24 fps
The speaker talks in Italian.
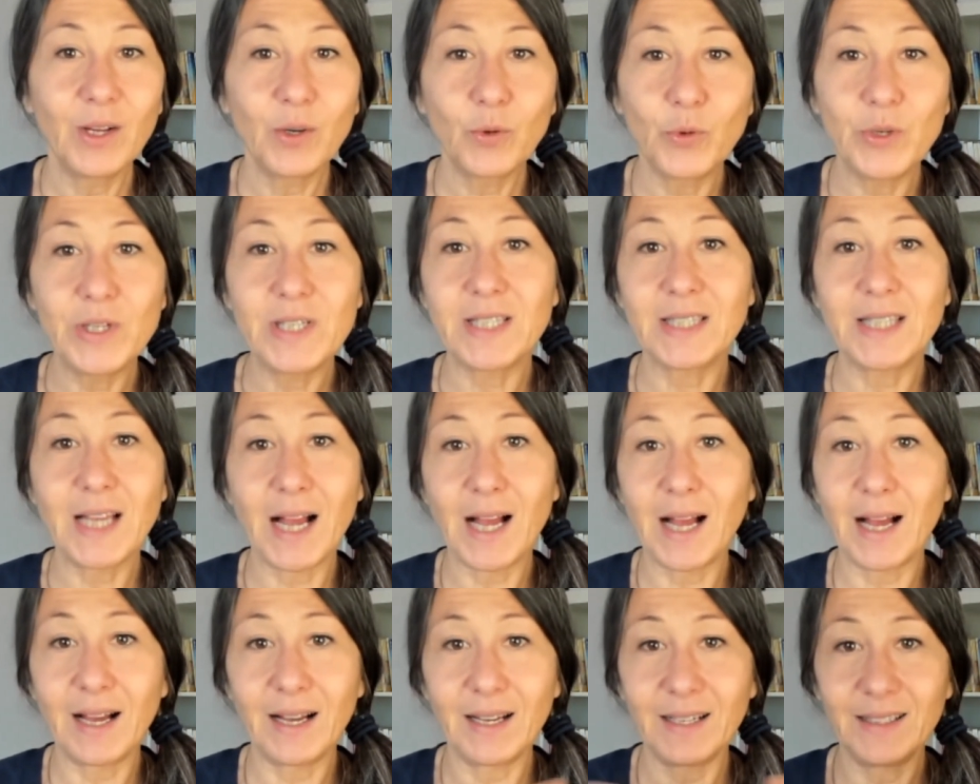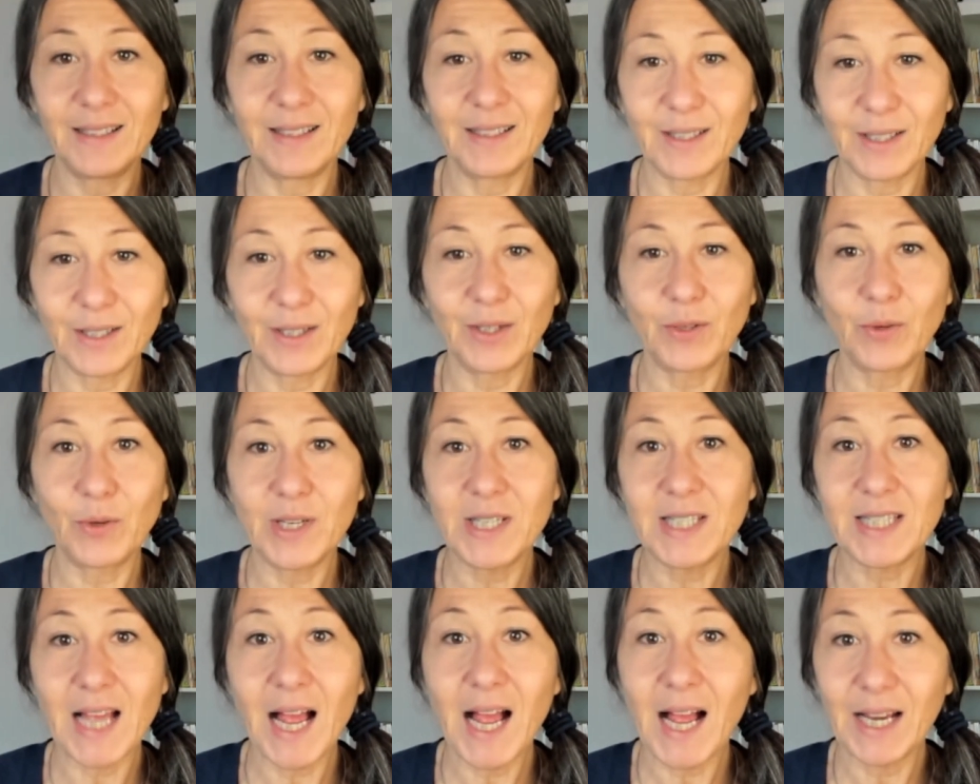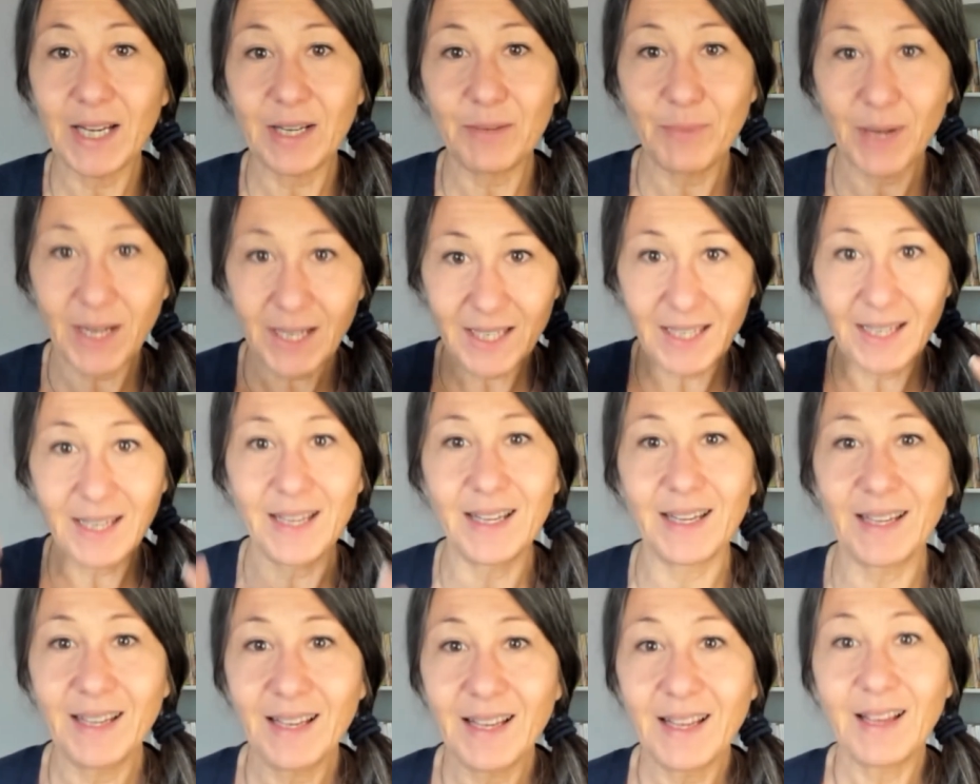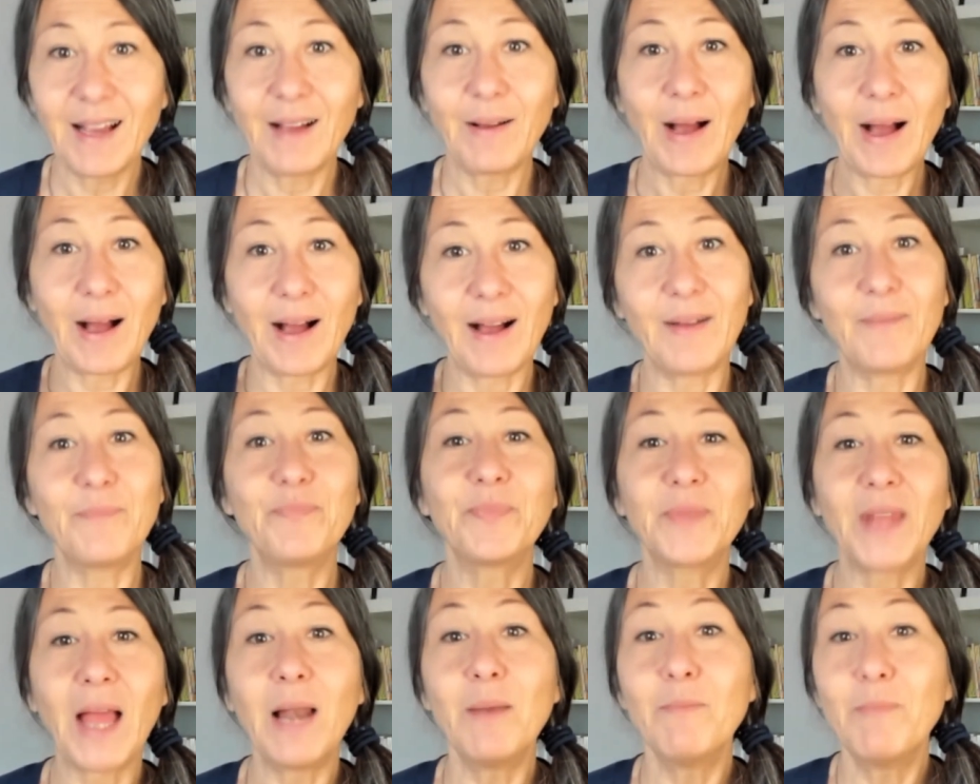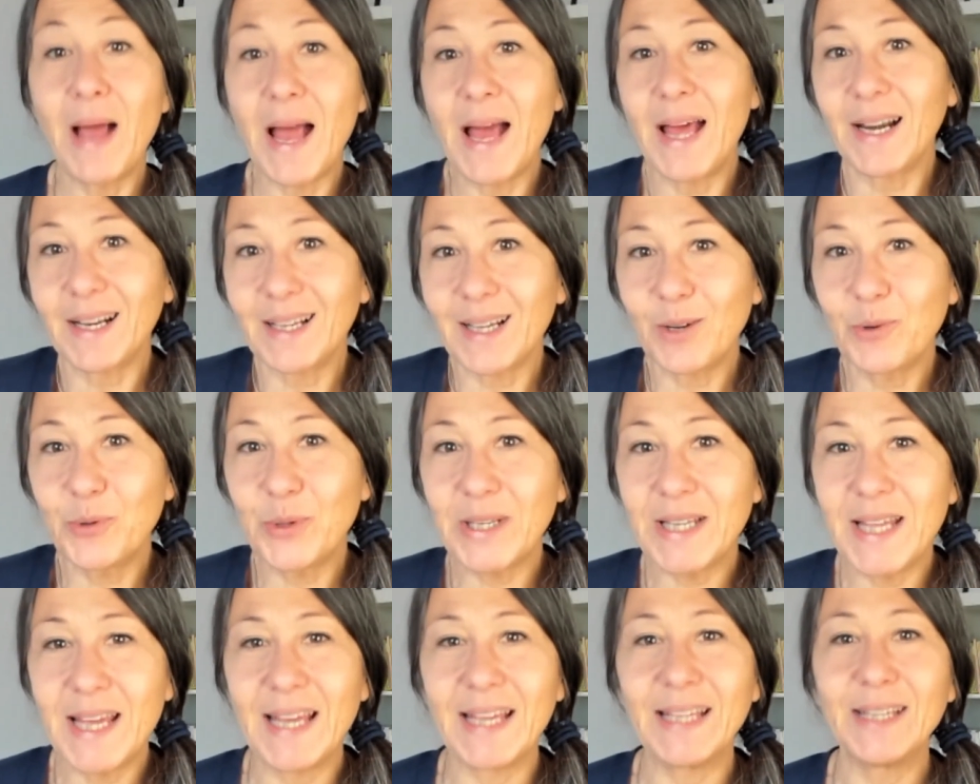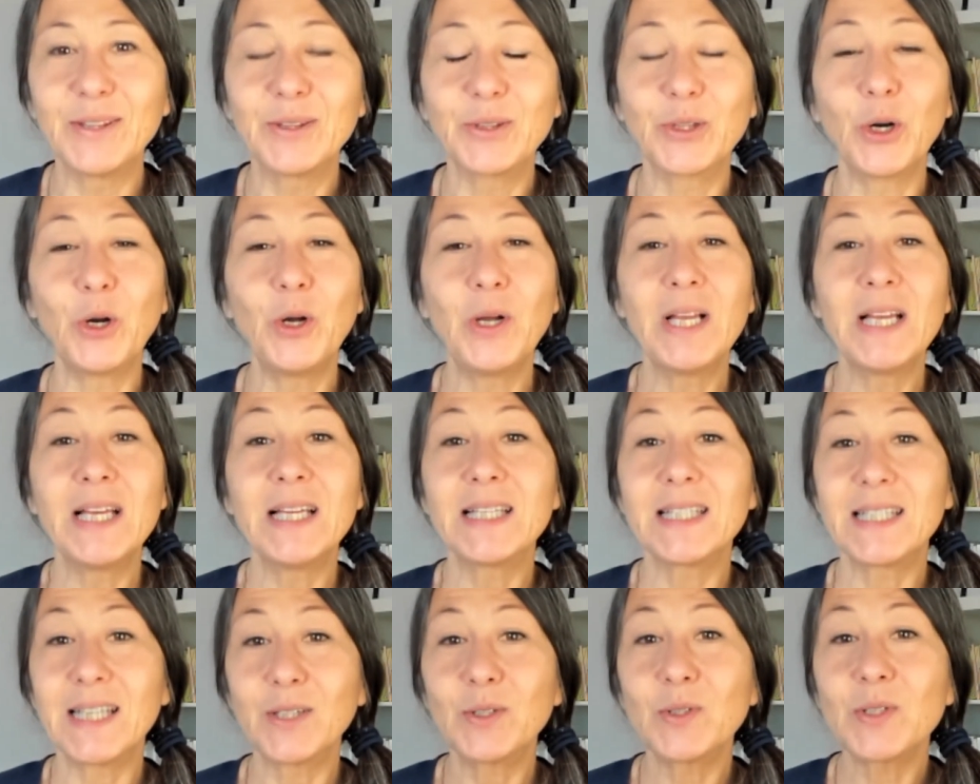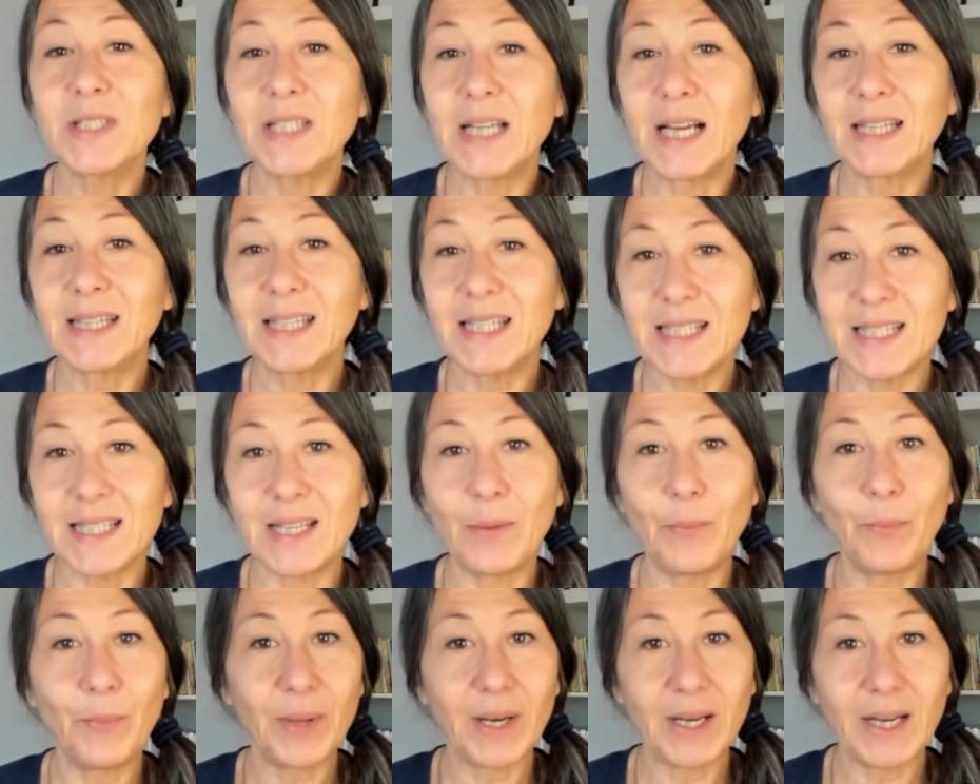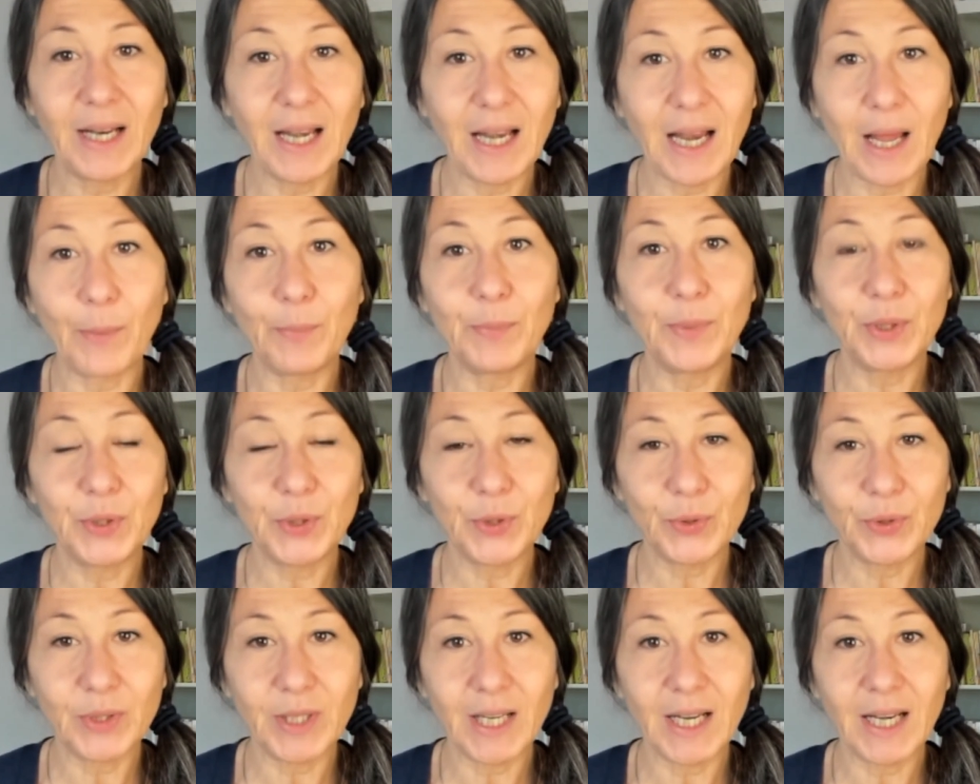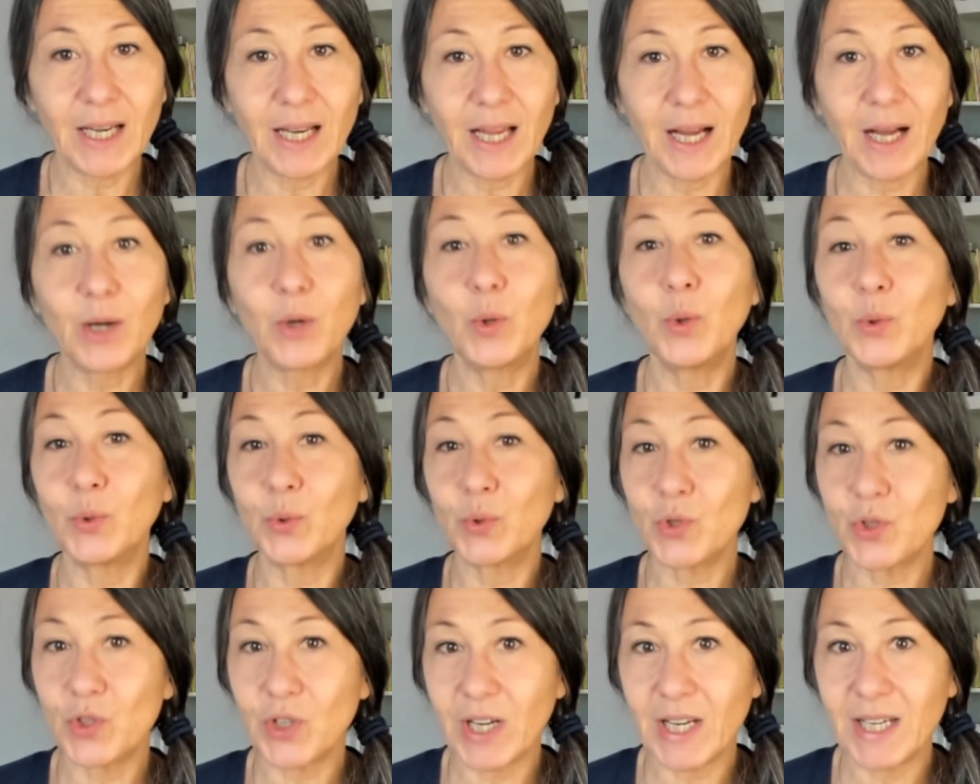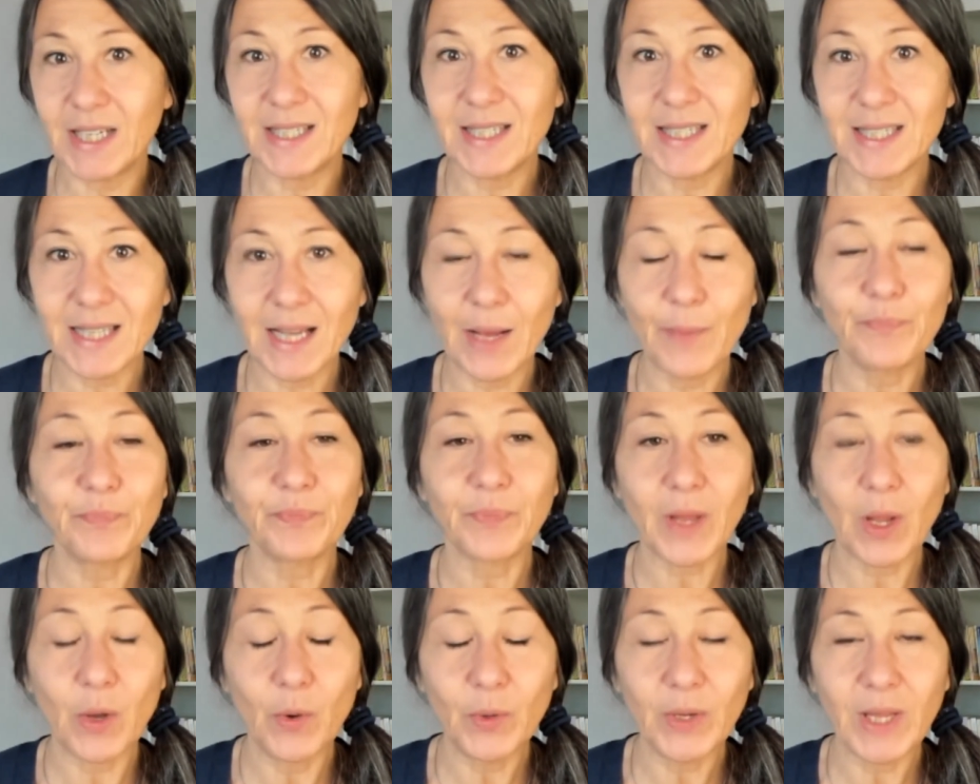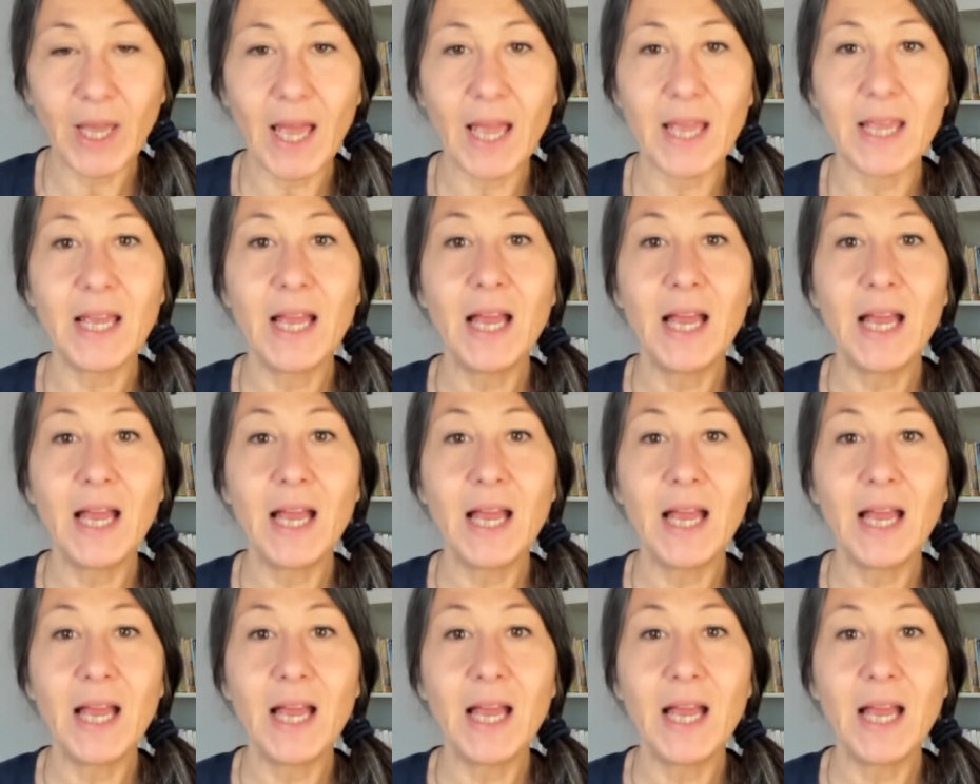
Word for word: questa, eh, quest'anima che ah, alberga qui dentro siano state sempre nell'ambito della conoscenza. Ok?